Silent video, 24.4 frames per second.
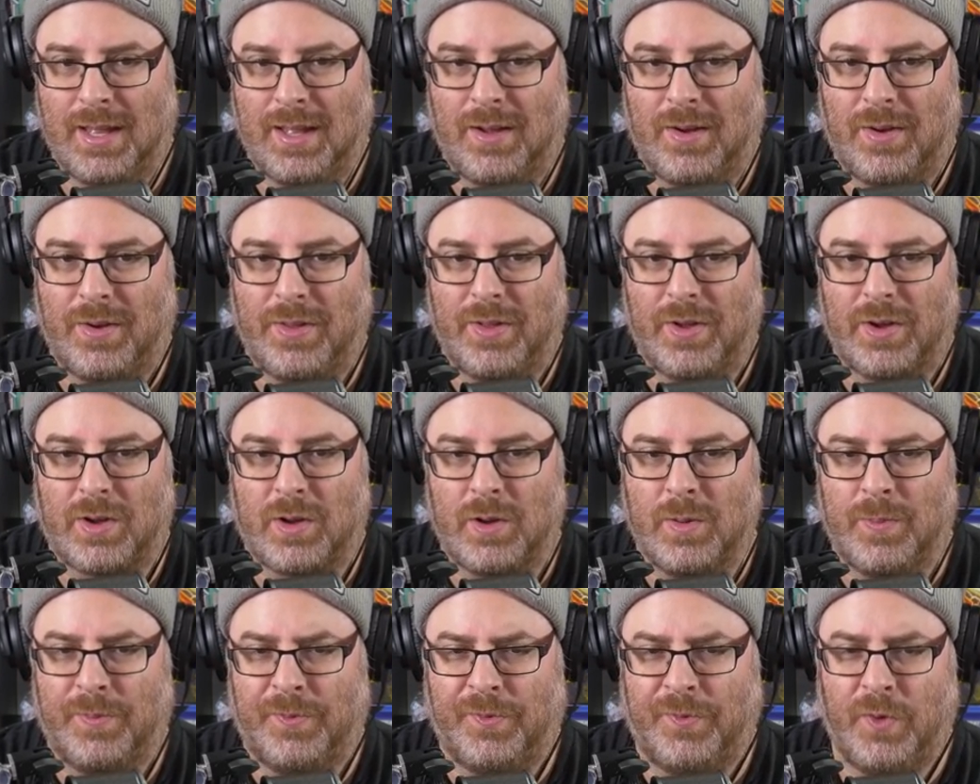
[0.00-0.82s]
On a
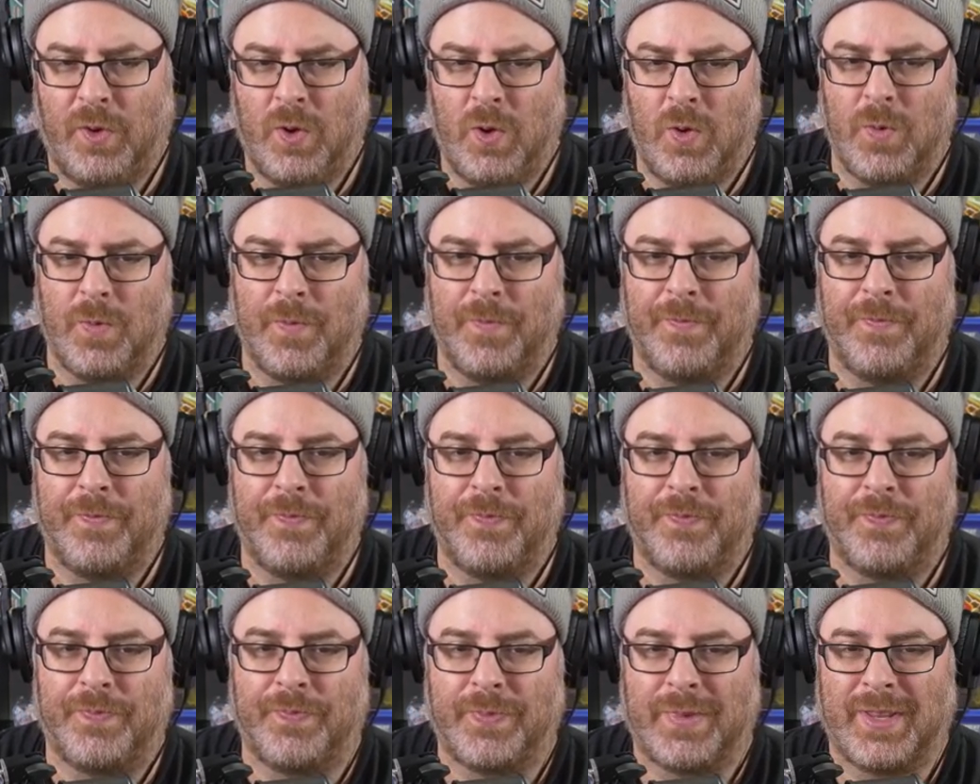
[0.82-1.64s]
Coupe Fou.
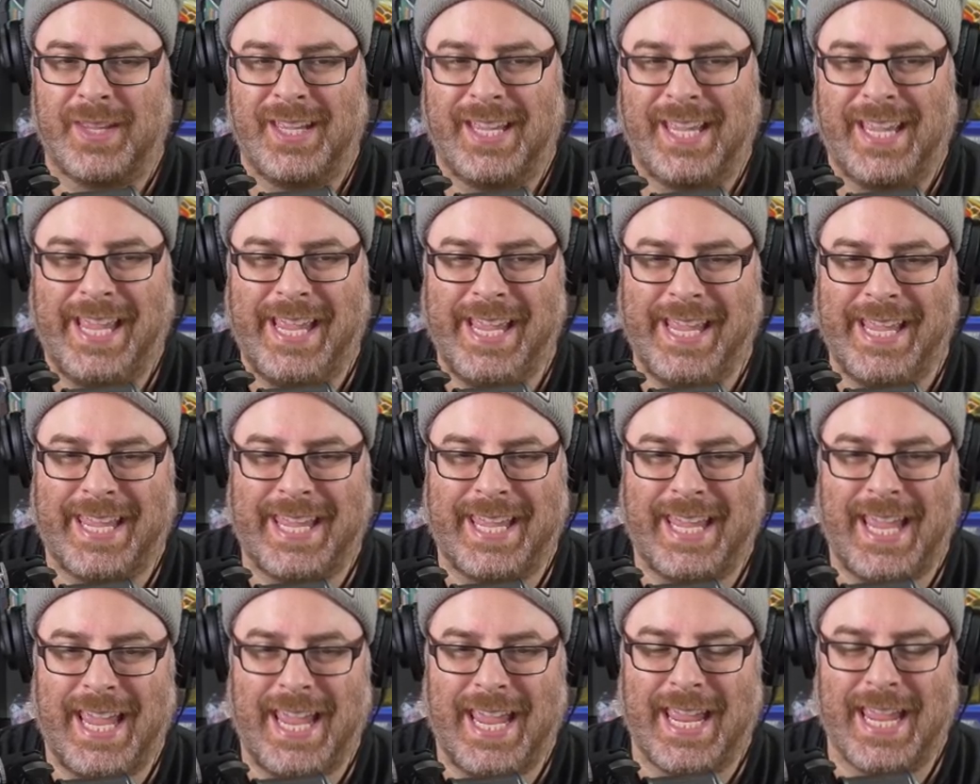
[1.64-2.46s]

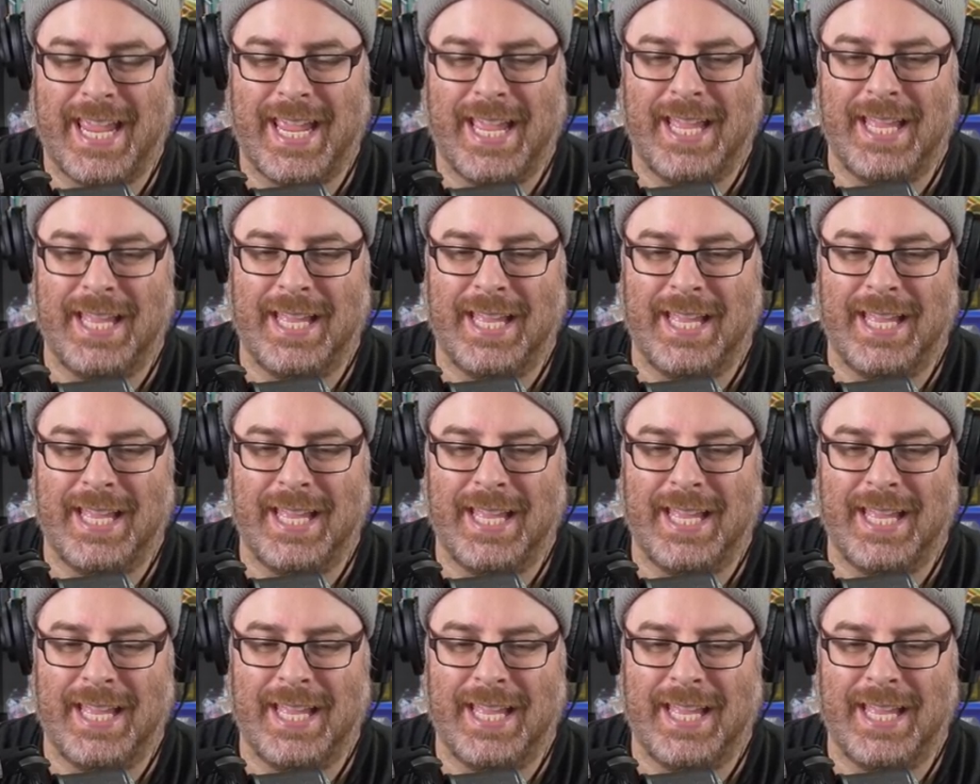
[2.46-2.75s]
Inky.